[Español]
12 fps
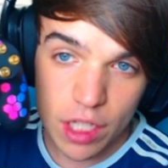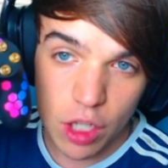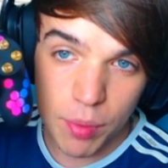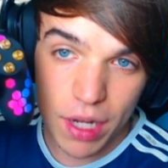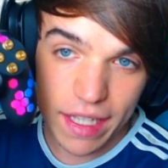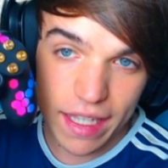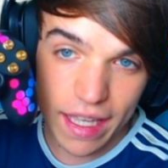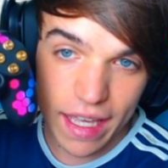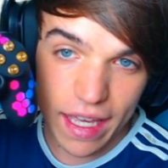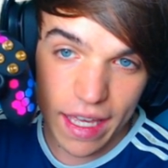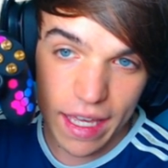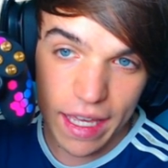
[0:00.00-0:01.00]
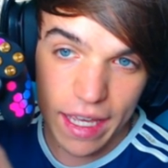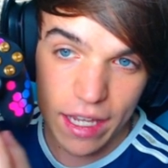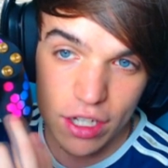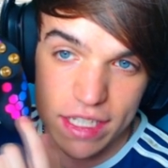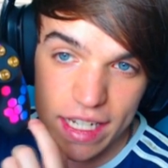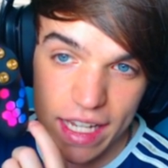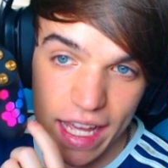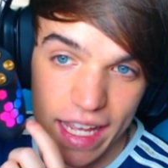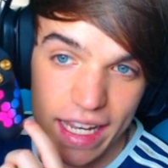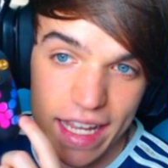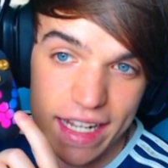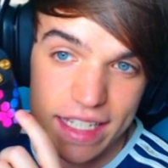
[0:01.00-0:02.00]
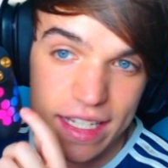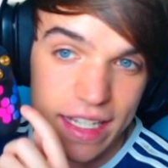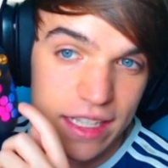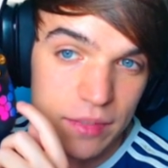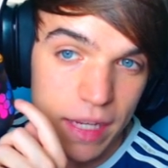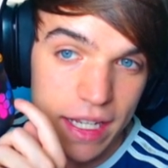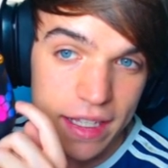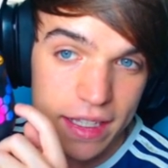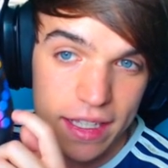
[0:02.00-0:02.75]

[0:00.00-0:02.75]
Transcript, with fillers: por aquí eh, lo que sería el exit, ¿vale?